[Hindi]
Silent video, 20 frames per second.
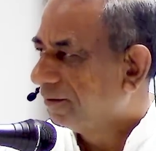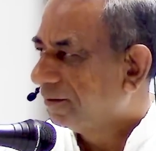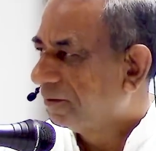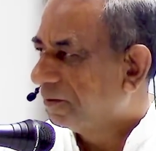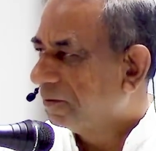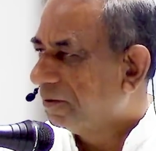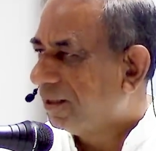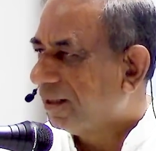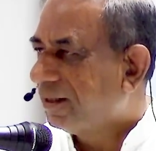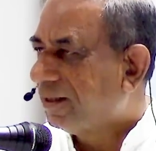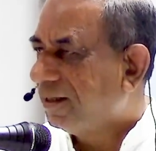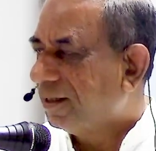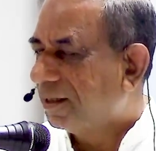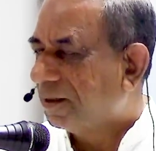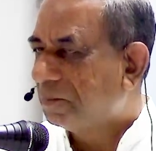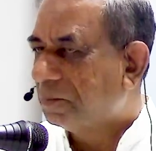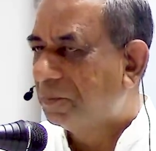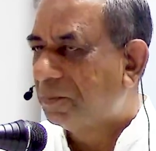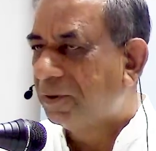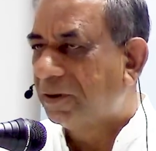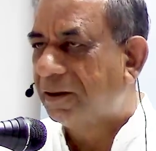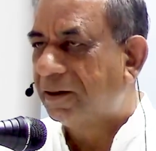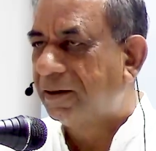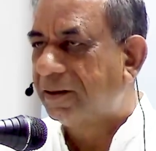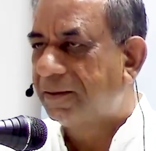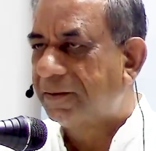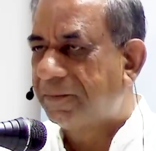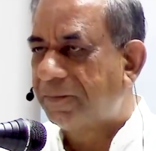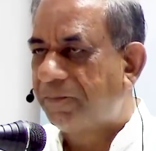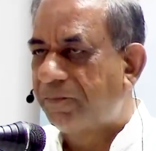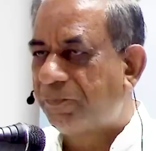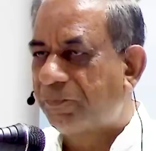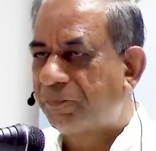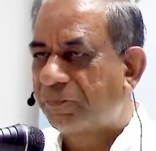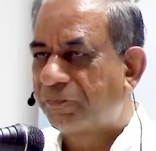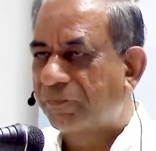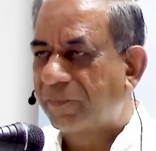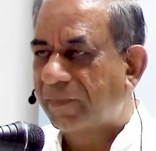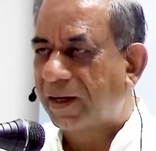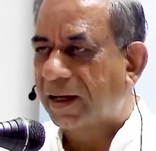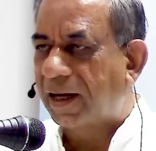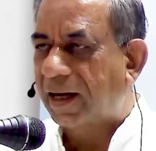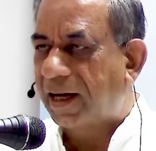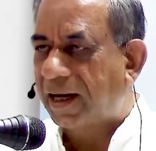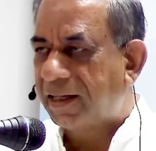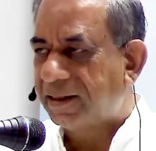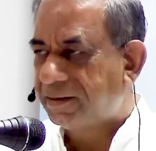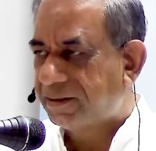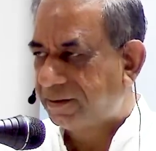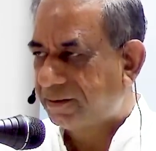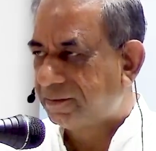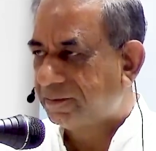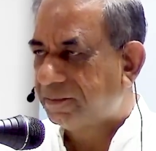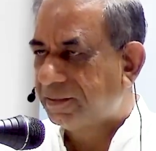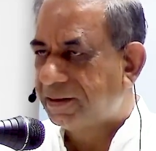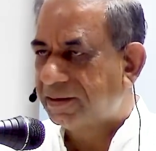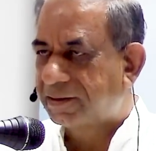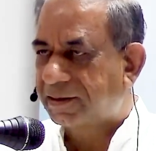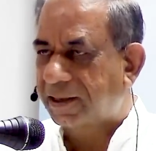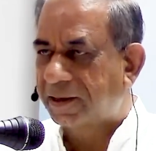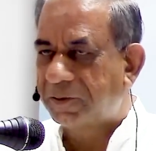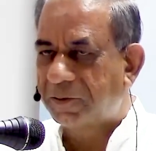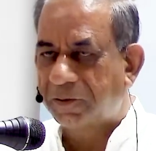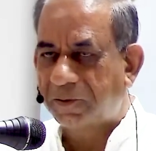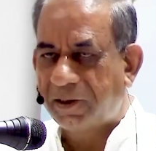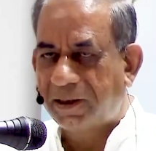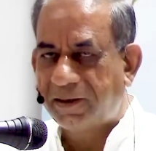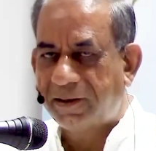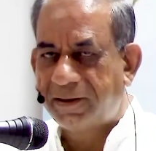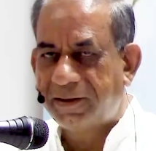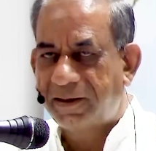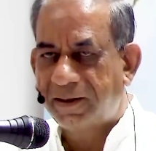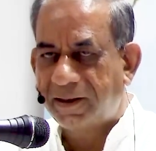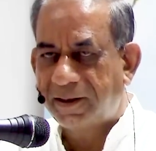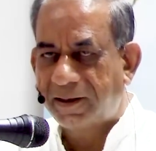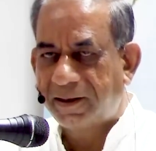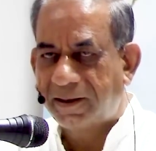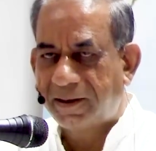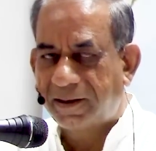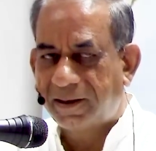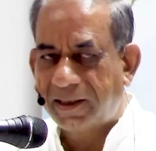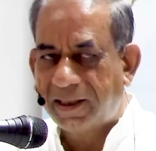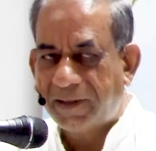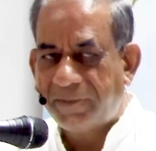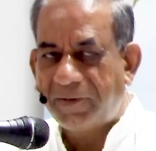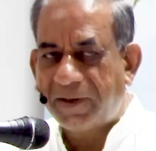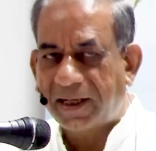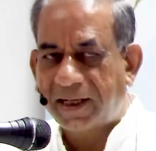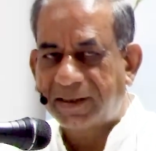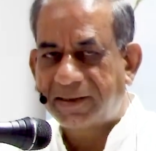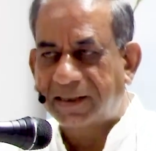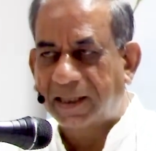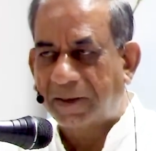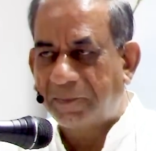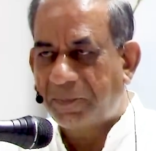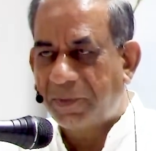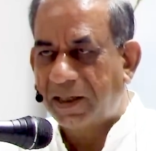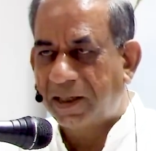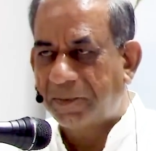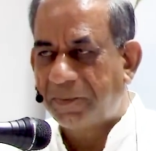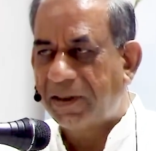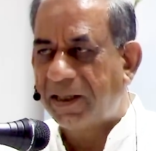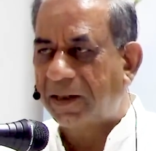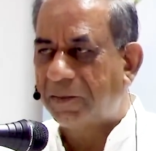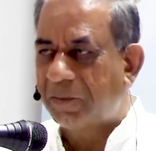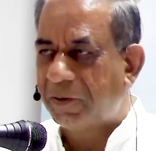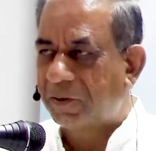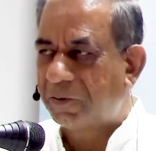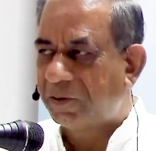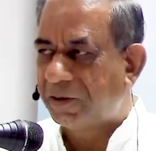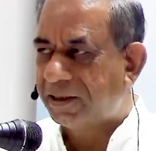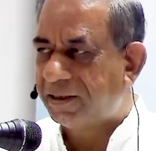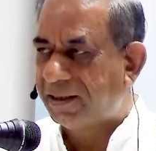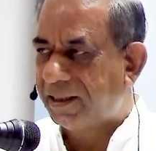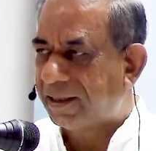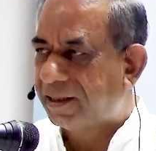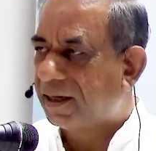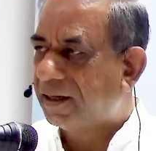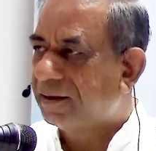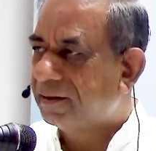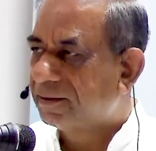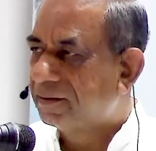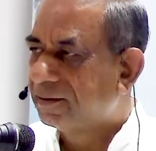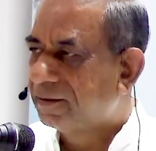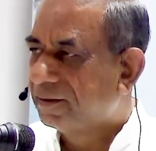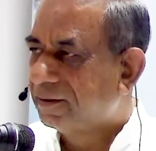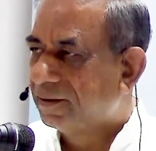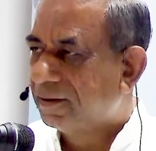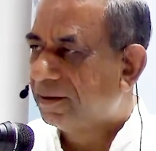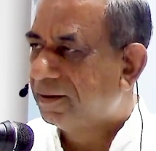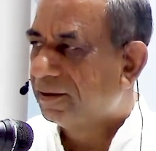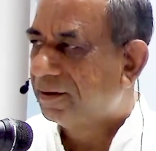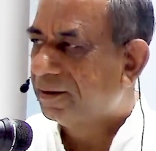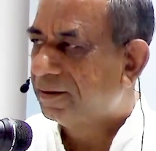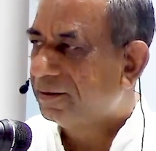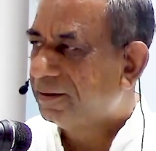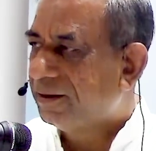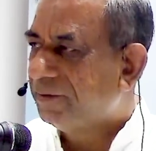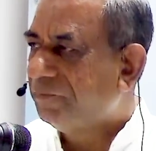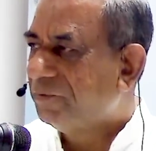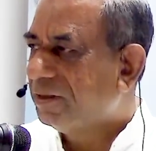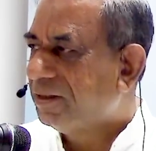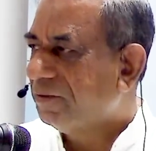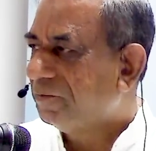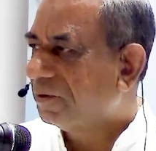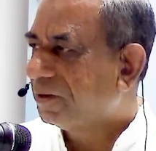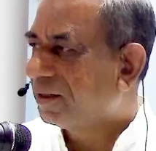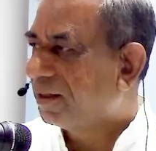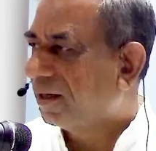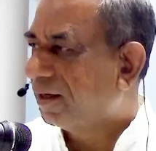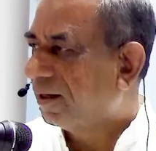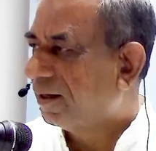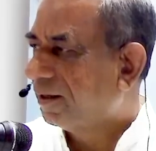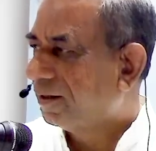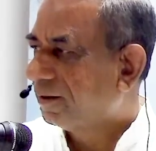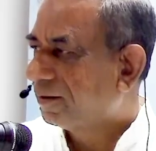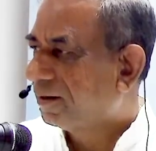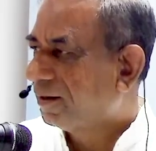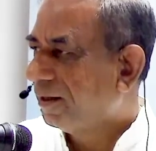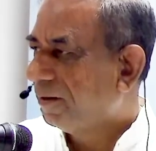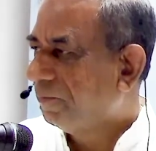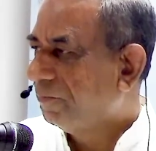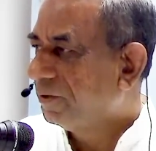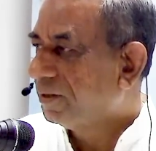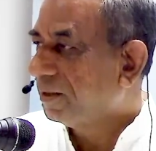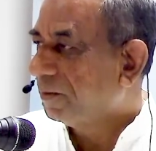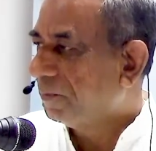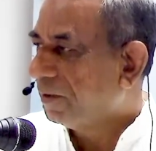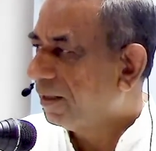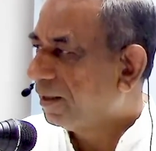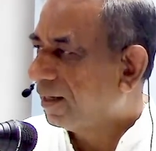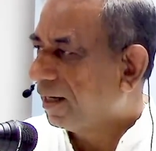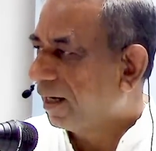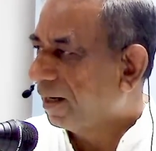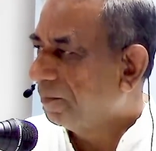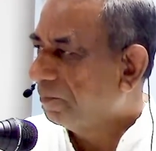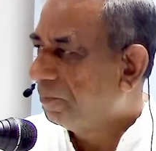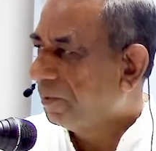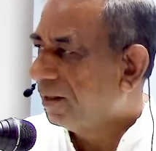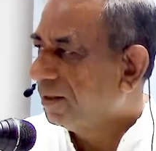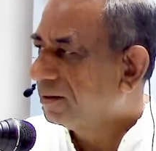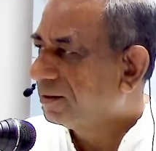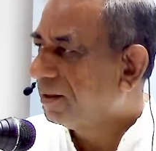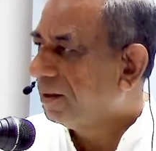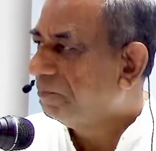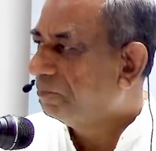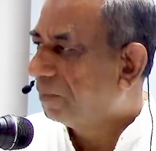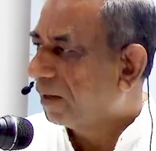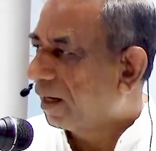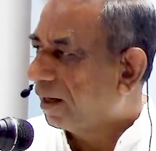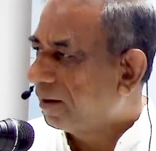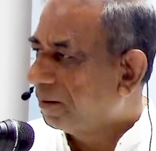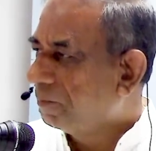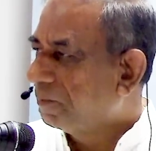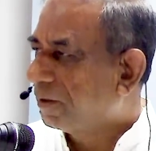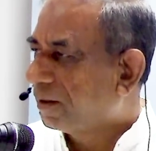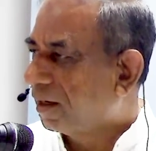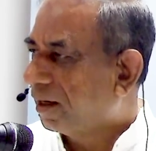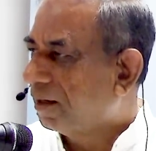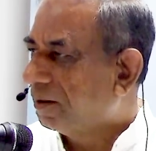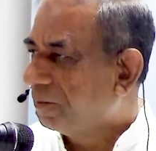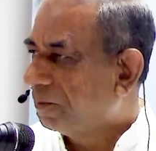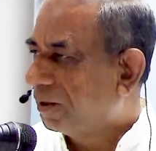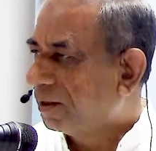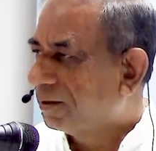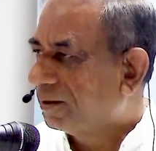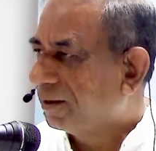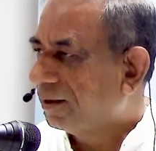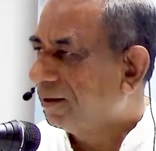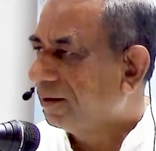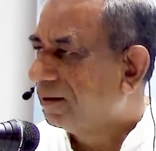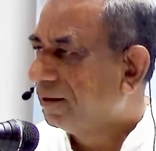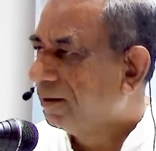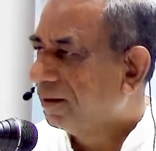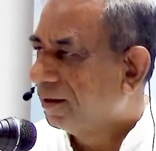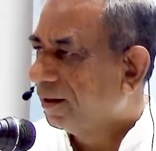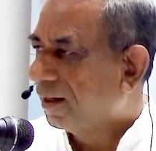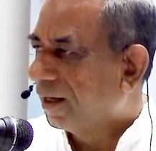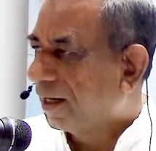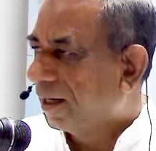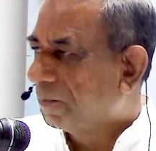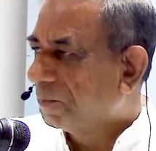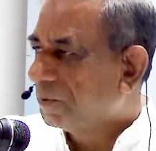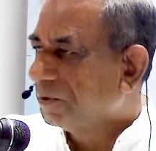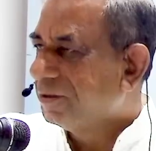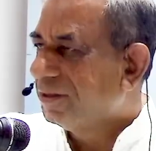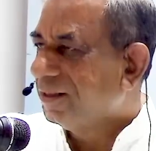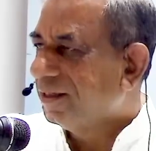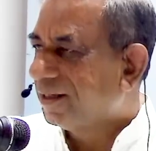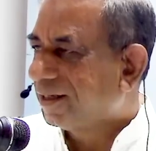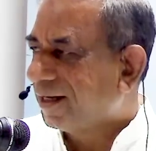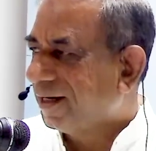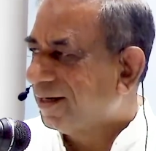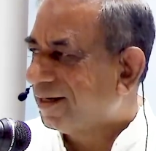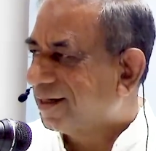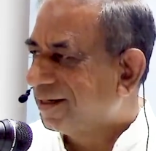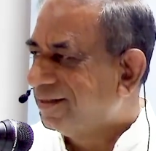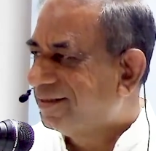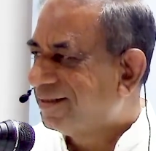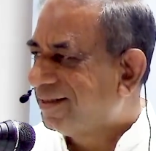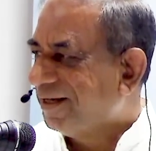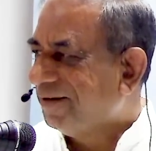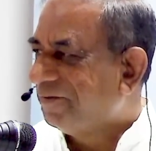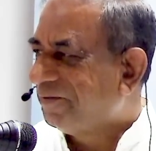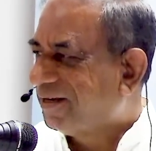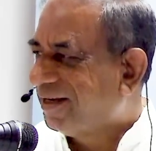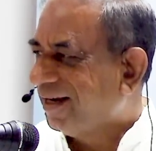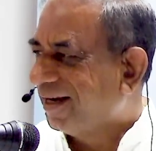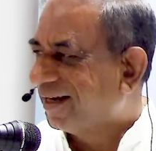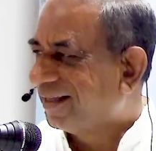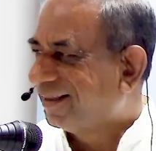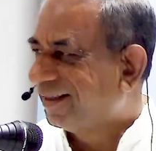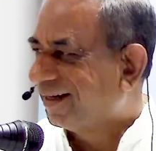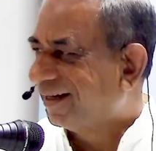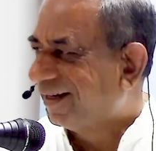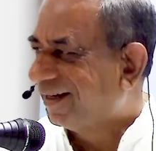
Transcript: तो देखिए अब um, आज इसका तो लिविंग uh, एग्जाम्पल अभी हम लोगों ने देखा दिव्य जीवन का के विषय में एक कैंप है इसकी प्रारंभ कहाँ हुआ था आमो जी ने कहीं कंसीव किया था